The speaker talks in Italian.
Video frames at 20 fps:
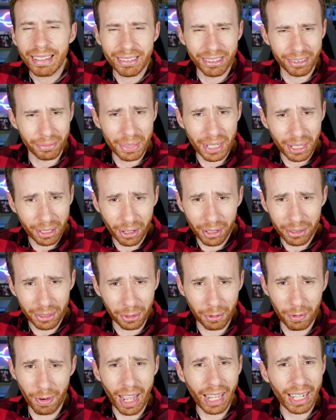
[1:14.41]
non mi
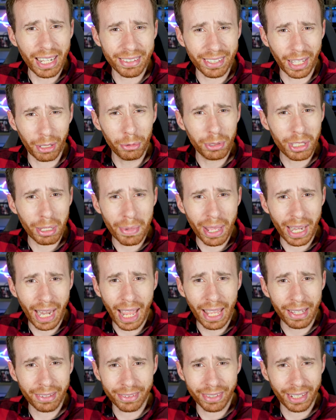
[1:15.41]
ricordo quale, salute
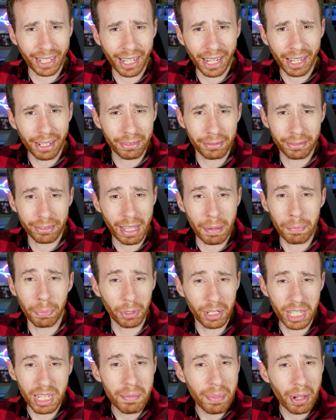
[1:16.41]
benessere,
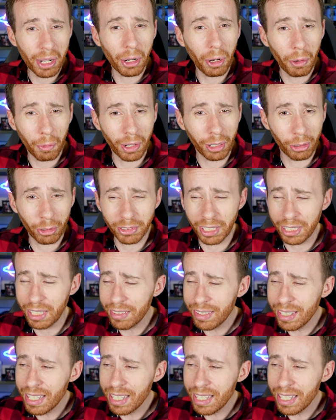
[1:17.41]
tempo libero, qualcosa di